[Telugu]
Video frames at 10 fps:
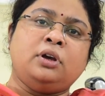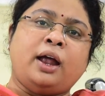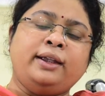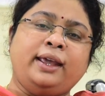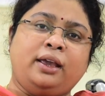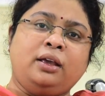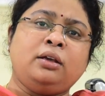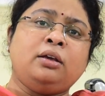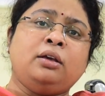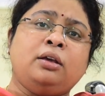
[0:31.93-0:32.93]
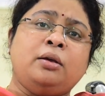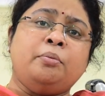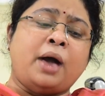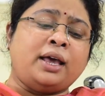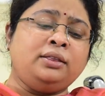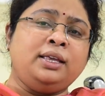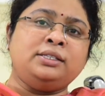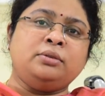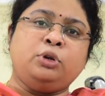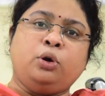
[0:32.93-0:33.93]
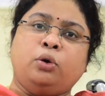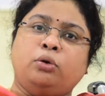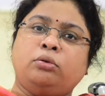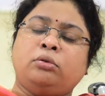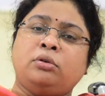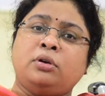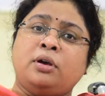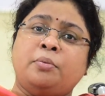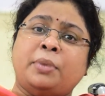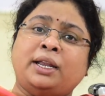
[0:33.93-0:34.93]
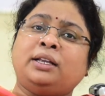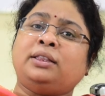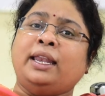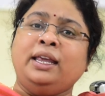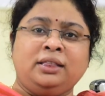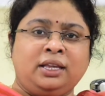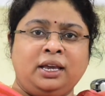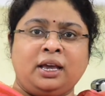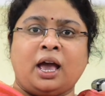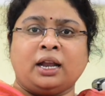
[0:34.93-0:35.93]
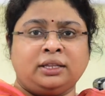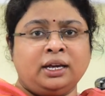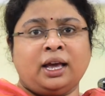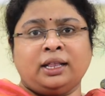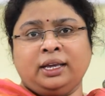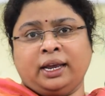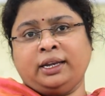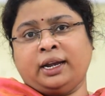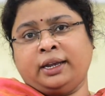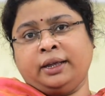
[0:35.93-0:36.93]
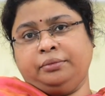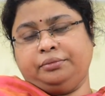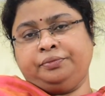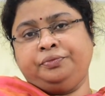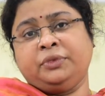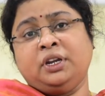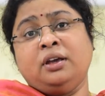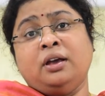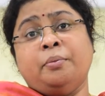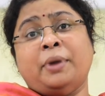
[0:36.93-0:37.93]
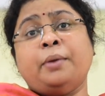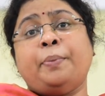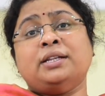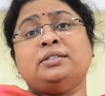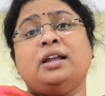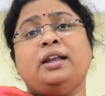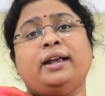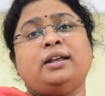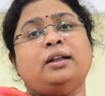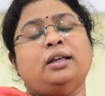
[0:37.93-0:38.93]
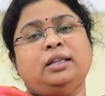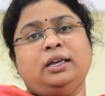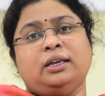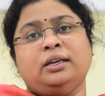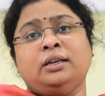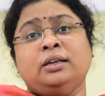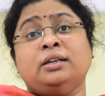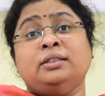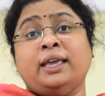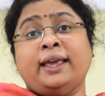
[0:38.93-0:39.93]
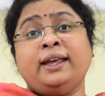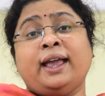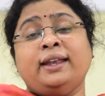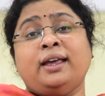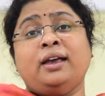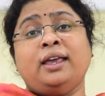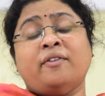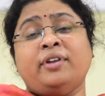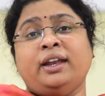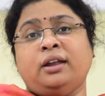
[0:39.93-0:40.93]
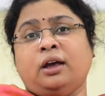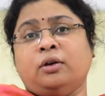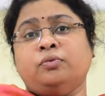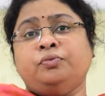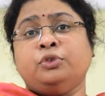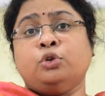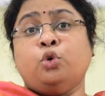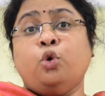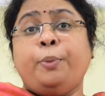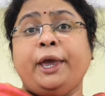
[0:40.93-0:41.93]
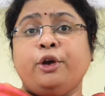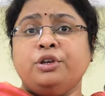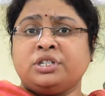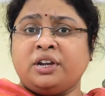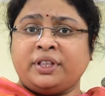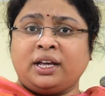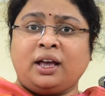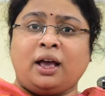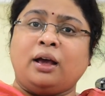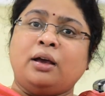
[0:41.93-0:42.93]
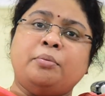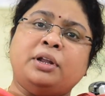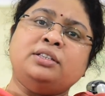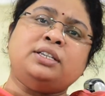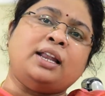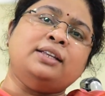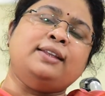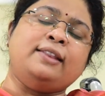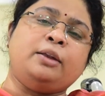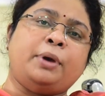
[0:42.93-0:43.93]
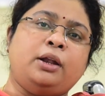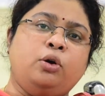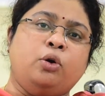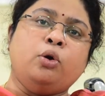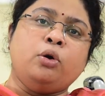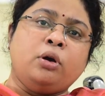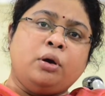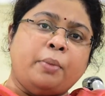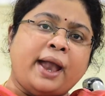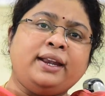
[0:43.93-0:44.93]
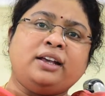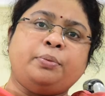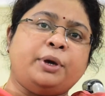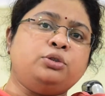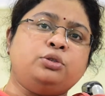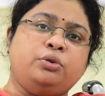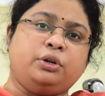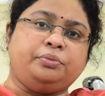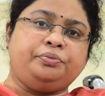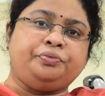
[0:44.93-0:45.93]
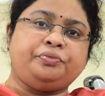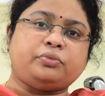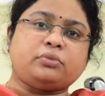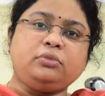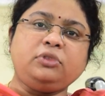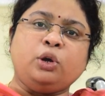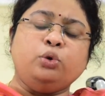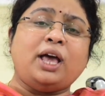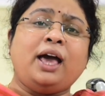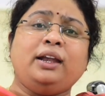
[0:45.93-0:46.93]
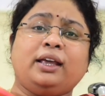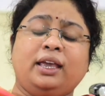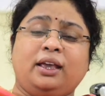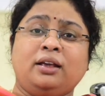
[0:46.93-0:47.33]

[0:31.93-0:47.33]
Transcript: అంటే భారతదేశంలో మనకు తెలియంది అర్థం కాంది ఏంటంటే మన పర్సనల్ డేటా అనేది దేనికైనా ఎవరైనా ఉపయోగించుకునే విధంగా మనం చాలా సందర్భాల్లో బహిర్గతపరుస్తూ ఉంటాం ఉదాహరణకి